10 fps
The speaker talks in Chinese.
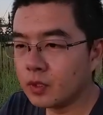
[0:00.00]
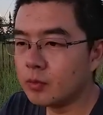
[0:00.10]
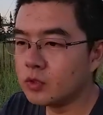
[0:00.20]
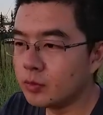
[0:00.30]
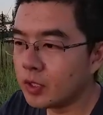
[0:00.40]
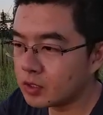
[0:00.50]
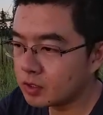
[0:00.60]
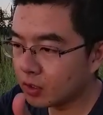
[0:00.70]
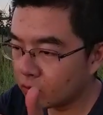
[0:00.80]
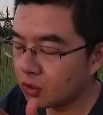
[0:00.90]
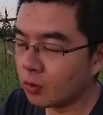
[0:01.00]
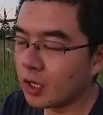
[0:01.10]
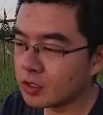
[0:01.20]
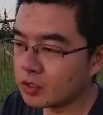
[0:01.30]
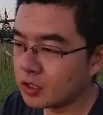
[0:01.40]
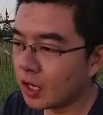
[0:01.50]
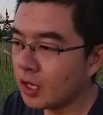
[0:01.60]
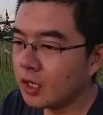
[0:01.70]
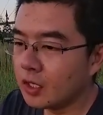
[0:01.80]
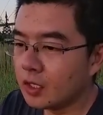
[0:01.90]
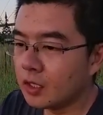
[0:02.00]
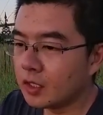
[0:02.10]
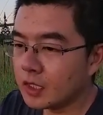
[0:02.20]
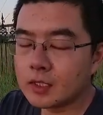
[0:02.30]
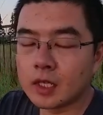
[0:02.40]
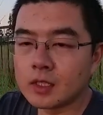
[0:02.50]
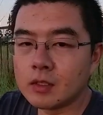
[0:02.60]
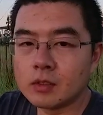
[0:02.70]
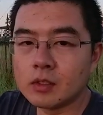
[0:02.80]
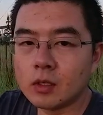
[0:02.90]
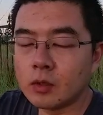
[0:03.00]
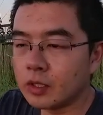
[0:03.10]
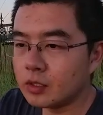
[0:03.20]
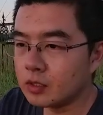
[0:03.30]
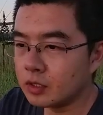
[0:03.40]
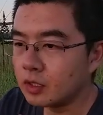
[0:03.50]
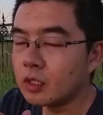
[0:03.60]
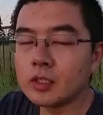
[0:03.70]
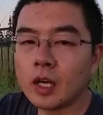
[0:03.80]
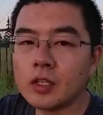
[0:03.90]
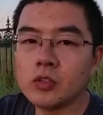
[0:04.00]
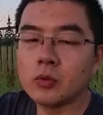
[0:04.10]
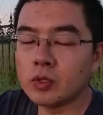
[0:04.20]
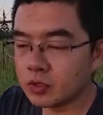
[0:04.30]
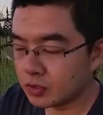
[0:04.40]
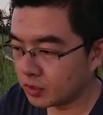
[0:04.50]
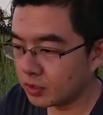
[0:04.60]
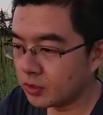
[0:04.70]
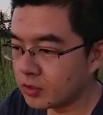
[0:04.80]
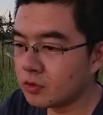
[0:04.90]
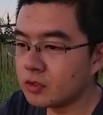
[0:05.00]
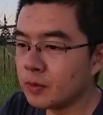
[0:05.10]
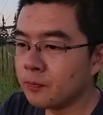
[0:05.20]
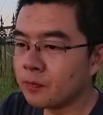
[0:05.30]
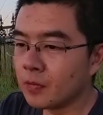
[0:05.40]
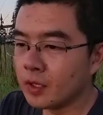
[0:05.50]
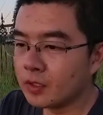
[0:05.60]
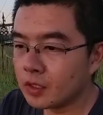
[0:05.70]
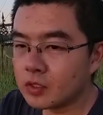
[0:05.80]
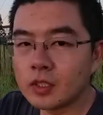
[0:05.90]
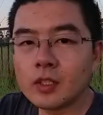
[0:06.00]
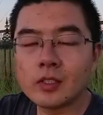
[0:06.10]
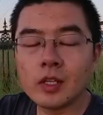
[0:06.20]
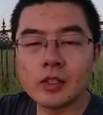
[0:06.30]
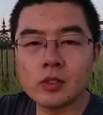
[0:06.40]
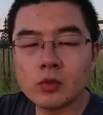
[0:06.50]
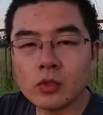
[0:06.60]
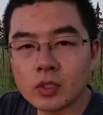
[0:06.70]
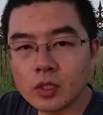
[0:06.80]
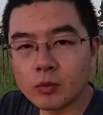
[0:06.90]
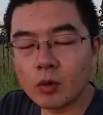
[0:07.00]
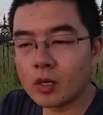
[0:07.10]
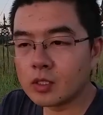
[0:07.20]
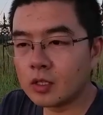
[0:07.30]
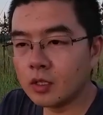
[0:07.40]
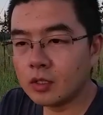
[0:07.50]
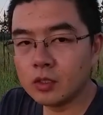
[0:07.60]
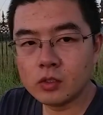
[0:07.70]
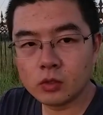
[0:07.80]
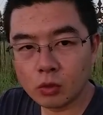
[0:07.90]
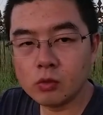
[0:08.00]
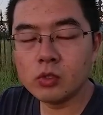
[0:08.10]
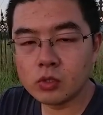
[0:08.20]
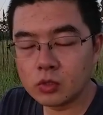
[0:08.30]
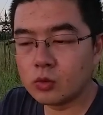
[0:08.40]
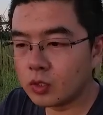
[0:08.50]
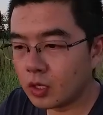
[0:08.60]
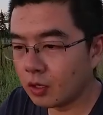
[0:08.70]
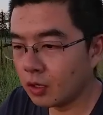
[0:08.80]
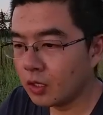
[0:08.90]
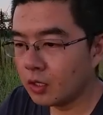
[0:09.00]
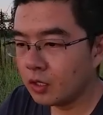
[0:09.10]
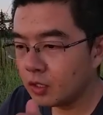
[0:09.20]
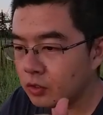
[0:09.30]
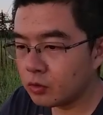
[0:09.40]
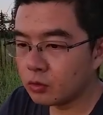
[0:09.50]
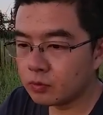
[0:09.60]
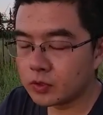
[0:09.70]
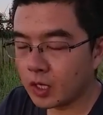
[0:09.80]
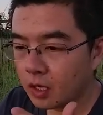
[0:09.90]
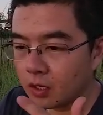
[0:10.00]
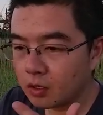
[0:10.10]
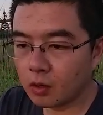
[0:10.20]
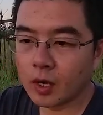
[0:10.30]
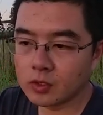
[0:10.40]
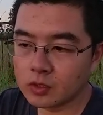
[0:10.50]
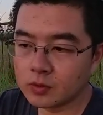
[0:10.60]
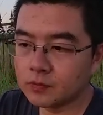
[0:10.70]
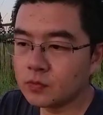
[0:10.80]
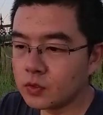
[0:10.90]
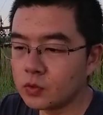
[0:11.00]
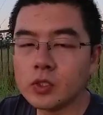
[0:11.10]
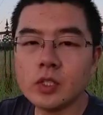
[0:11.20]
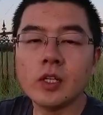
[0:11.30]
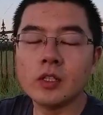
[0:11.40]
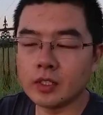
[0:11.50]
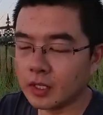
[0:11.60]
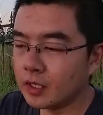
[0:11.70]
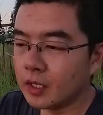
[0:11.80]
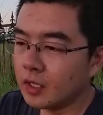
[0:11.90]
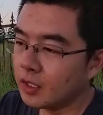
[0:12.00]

那么即便是在同样的画质下，那 Insta360 是会是一个更加易用的这个相机，但是现在在英寸的这个模块上呢，是同时做到了易用加高画质，所以这个点